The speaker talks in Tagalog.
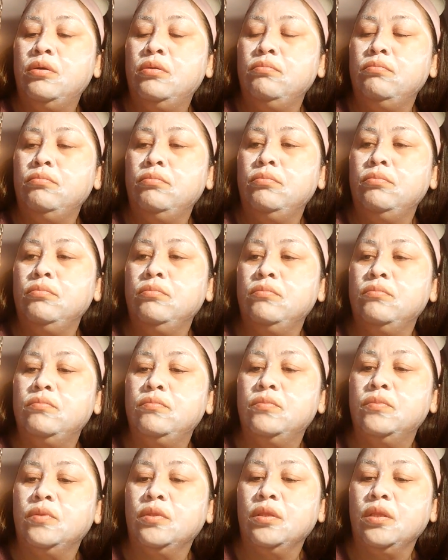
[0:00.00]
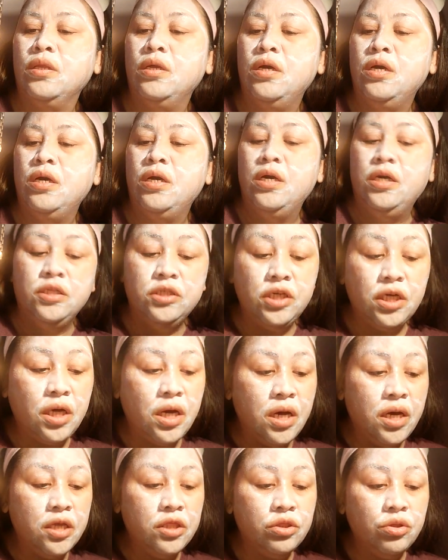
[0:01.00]
Hmm.
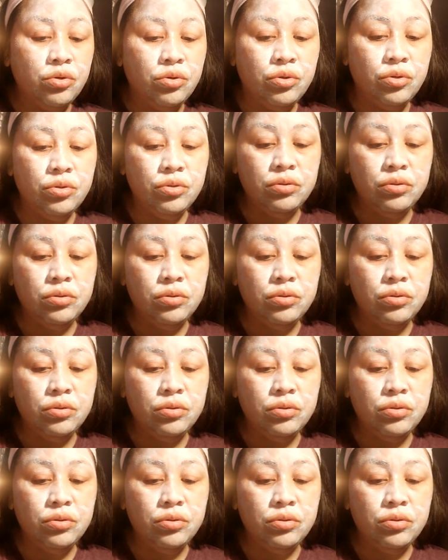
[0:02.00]
Tsaka ito,